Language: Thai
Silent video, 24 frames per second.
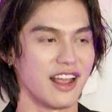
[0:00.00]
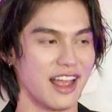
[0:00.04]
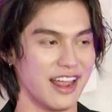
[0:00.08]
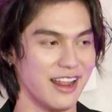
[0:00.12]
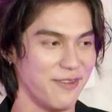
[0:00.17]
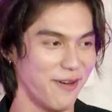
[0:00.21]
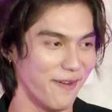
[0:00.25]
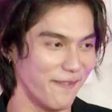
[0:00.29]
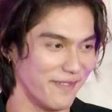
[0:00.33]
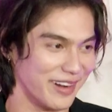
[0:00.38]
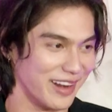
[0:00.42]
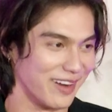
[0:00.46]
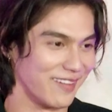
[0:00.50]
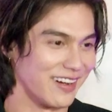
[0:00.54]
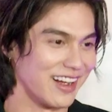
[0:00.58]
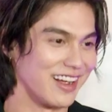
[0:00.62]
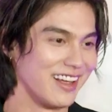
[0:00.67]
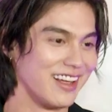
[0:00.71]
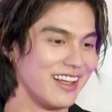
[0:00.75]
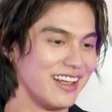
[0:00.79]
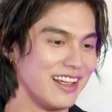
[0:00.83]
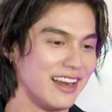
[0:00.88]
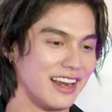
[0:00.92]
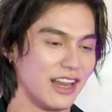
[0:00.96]
กันผมถึงว่า
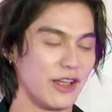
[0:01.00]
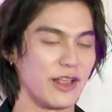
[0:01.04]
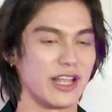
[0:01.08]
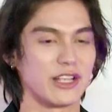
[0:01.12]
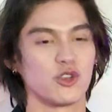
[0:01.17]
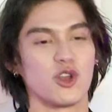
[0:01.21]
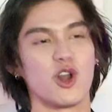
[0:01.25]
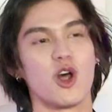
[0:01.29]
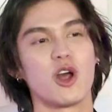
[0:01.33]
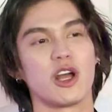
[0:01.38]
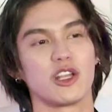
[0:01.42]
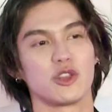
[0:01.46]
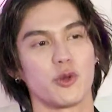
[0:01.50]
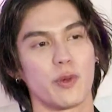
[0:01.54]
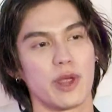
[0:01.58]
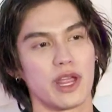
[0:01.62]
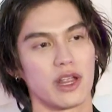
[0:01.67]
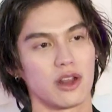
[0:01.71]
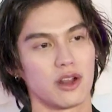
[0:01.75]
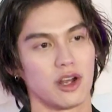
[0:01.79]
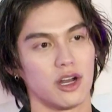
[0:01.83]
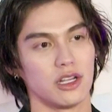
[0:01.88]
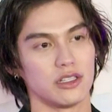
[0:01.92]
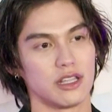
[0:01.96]
เราอยากทดลองกับตัวเอ
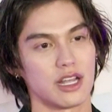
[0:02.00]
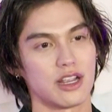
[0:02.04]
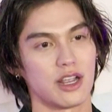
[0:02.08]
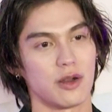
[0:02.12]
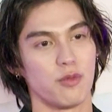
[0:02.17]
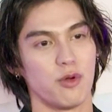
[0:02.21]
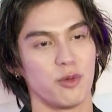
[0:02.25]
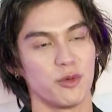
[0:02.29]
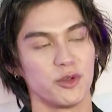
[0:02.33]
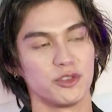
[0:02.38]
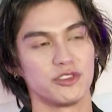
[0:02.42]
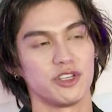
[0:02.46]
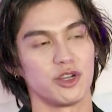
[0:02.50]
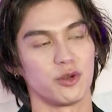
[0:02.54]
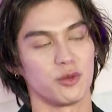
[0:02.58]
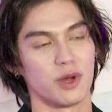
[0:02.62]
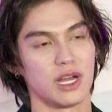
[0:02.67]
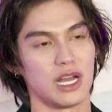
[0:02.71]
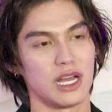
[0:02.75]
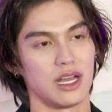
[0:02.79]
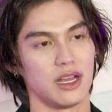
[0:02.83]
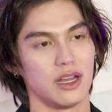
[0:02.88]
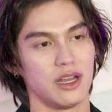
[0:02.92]
งก่อนถ้าเกิดผมรู้สึกว่า